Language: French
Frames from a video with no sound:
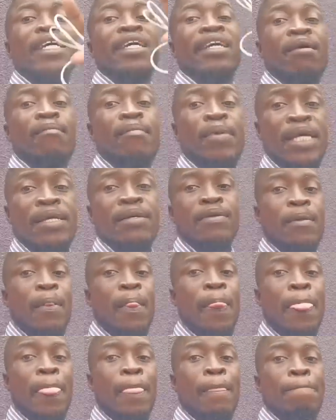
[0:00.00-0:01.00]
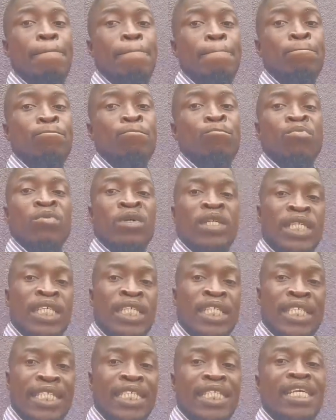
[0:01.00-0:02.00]
remis.
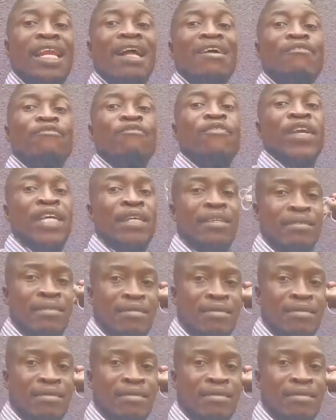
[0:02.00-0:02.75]
Si la fin